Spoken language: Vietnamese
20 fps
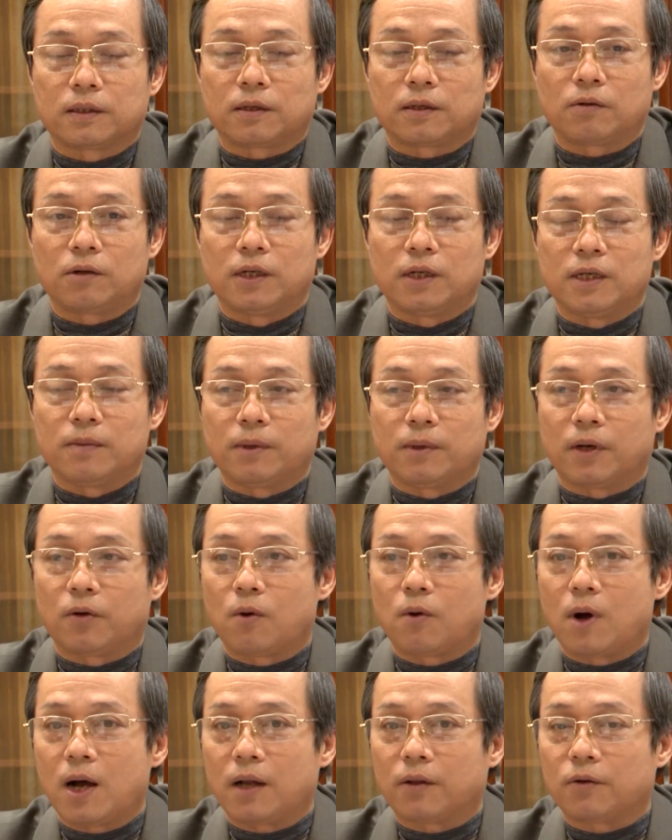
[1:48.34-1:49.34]
Trong đợt nhiệm kỳ
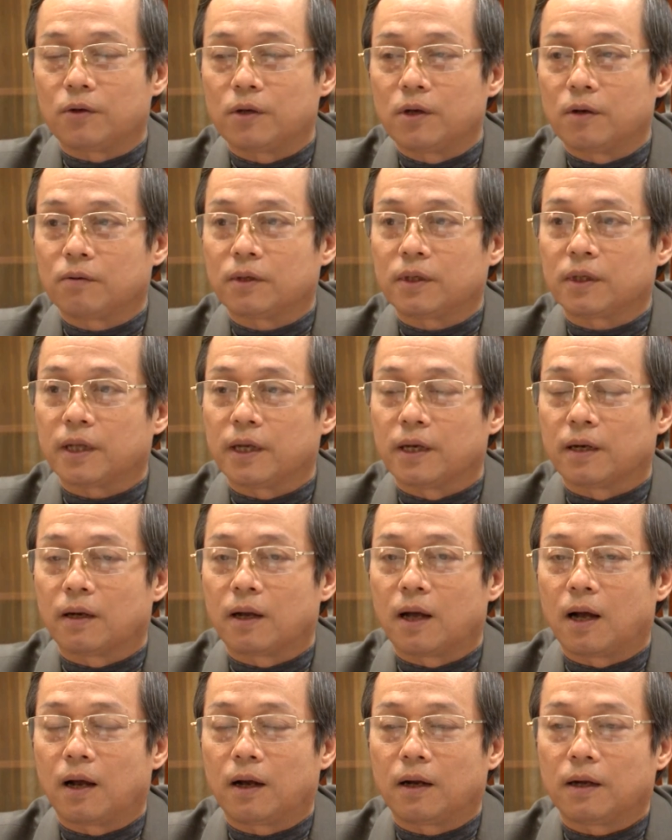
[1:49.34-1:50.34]
qua, Hội đồng nhân tỉnh
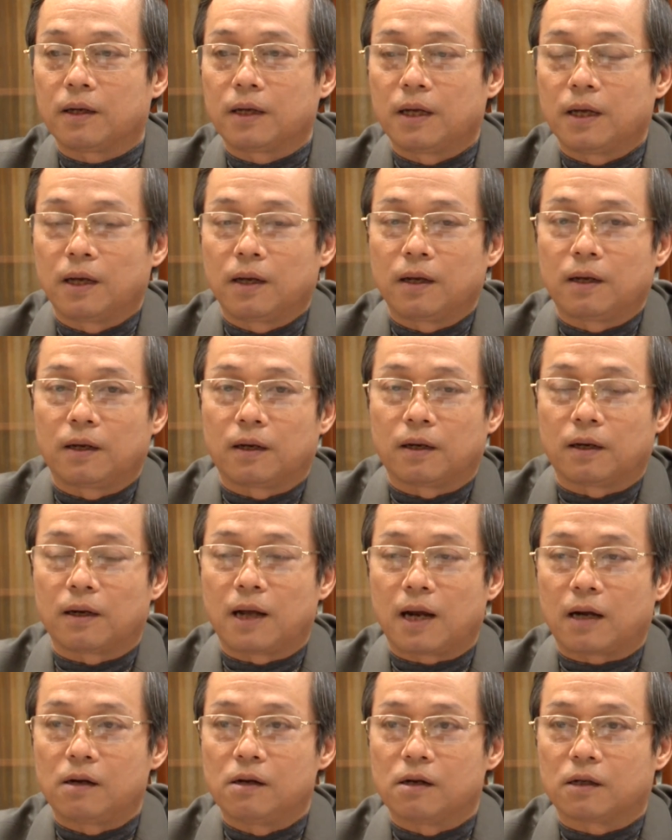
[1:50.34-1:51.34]
đã
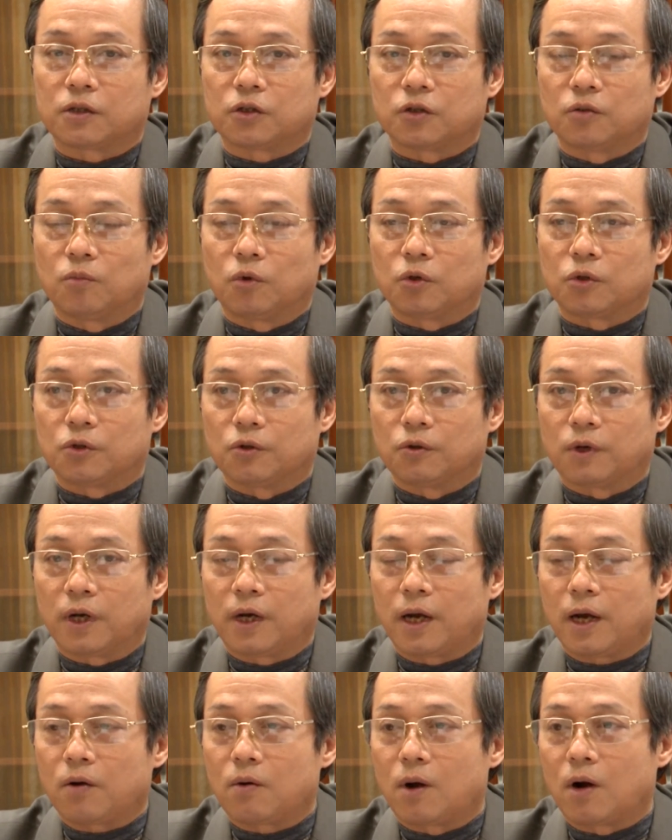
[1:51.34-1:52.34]
đạt được một số cái
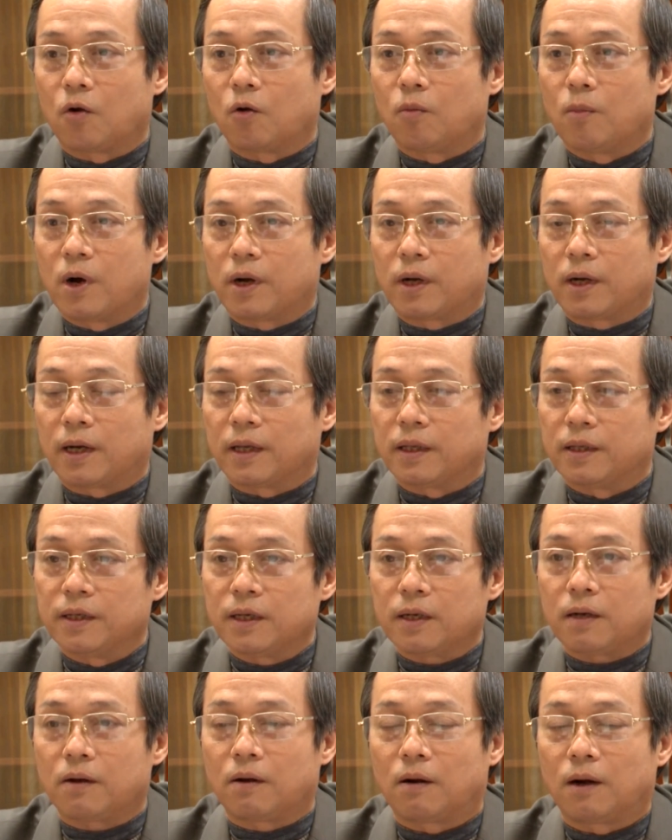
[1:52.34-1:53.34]
kết quả nổi bật. Cái thứ
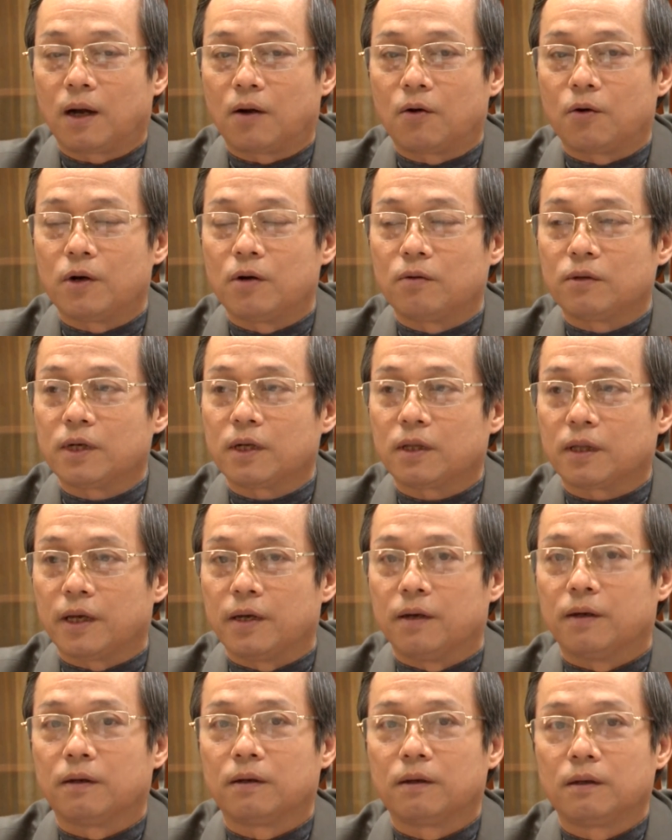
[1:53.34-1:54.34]
nhất đó là Hội đồng dân
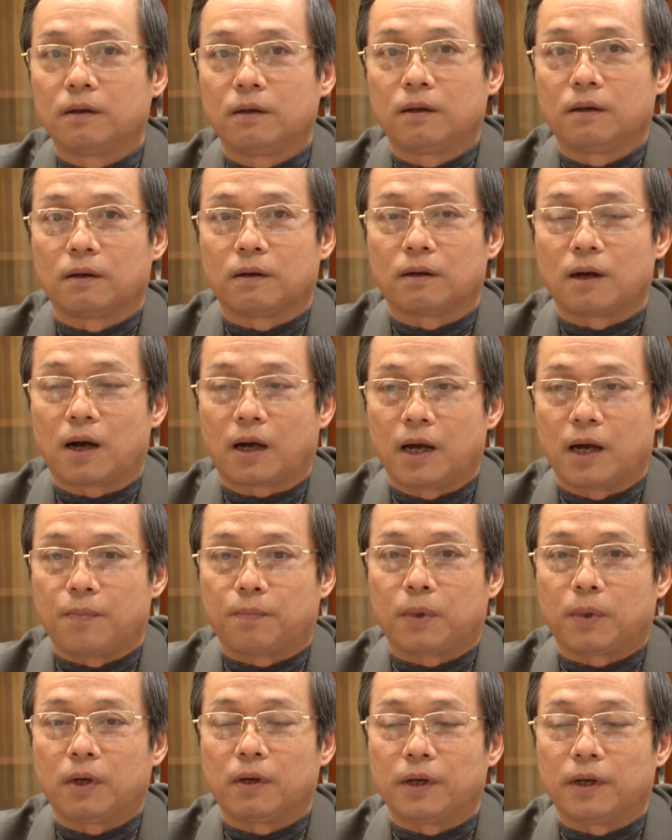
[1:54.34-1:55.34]
tỉnh đã kịp
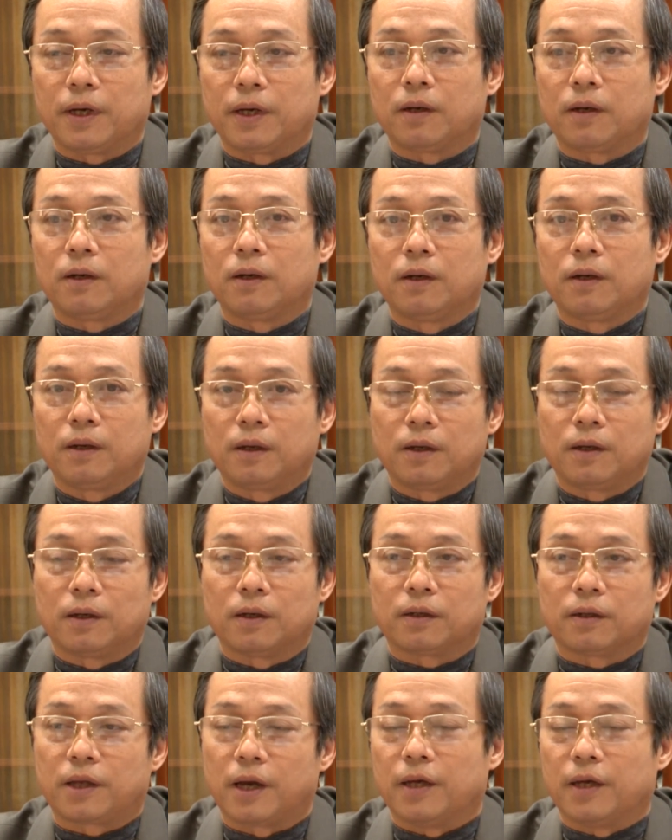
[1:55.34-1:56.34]
thời
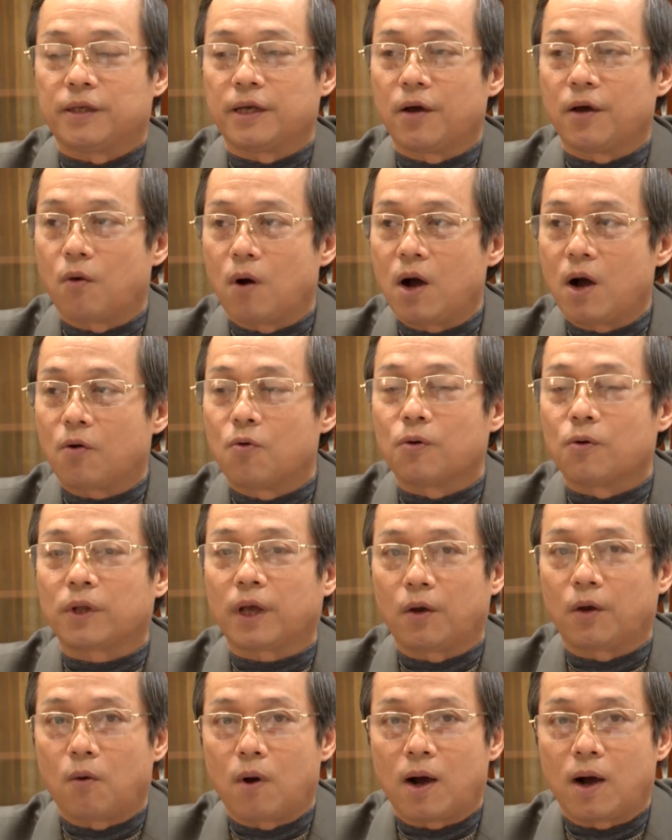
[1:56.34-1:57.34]
à, thể chế hóa, cụ
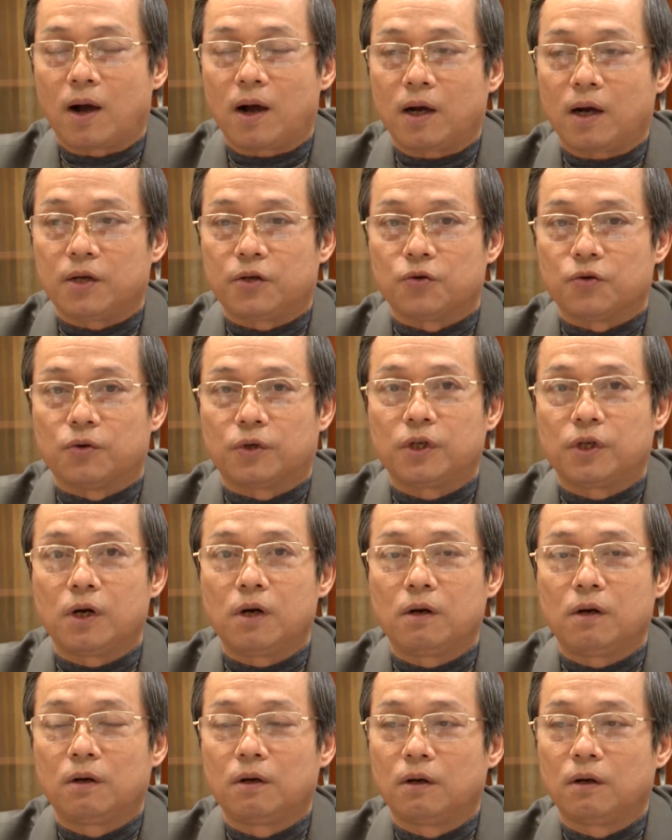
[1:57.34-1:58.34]
thể hóa các cái chủ
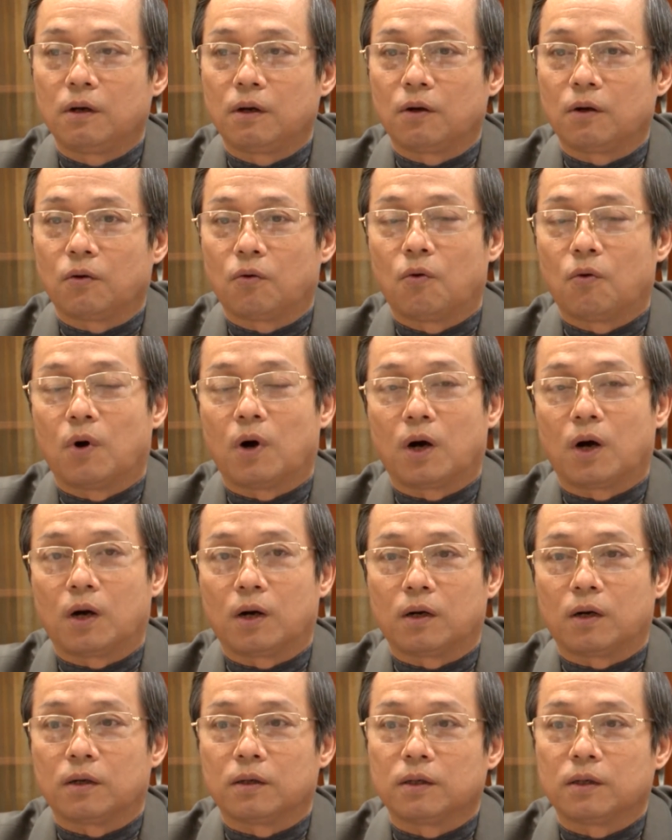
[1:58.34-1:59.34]
trương
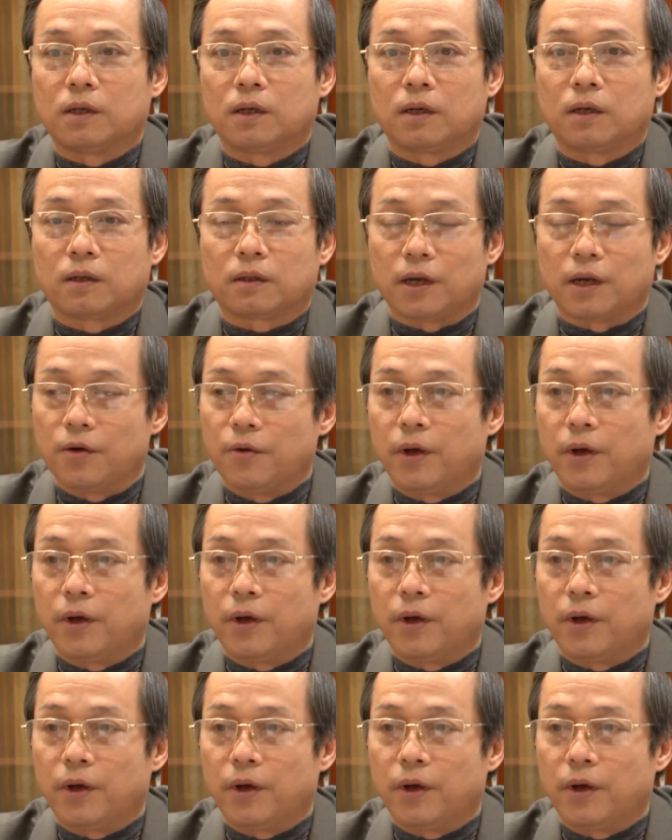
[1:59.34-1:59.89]
của tỉnh